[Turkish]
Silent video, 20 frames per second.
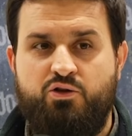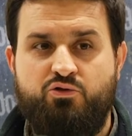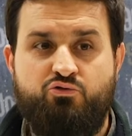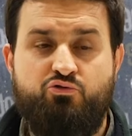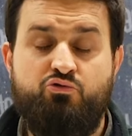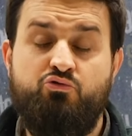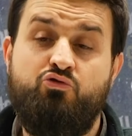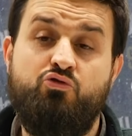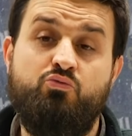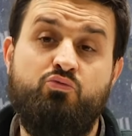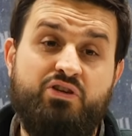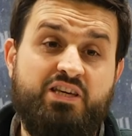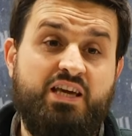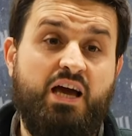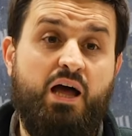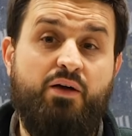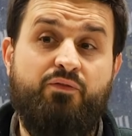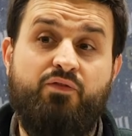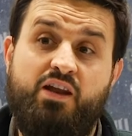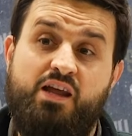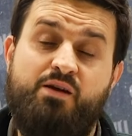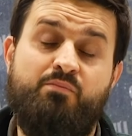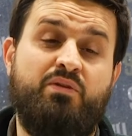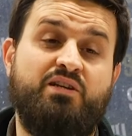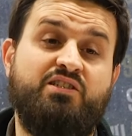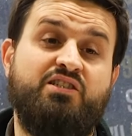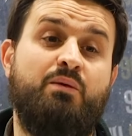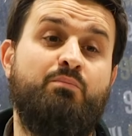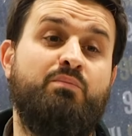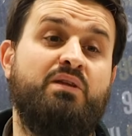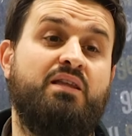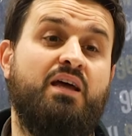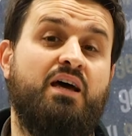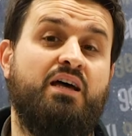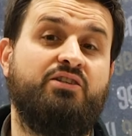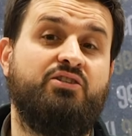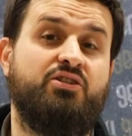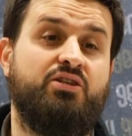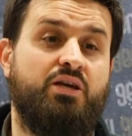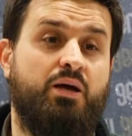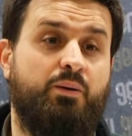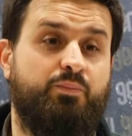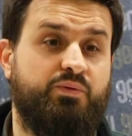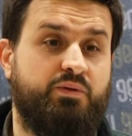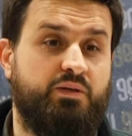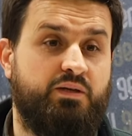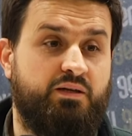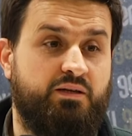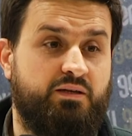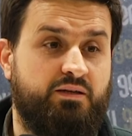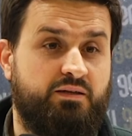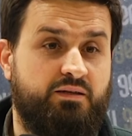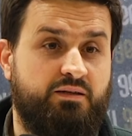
Çünkü bu kafir en baştan bir tercih yaptı.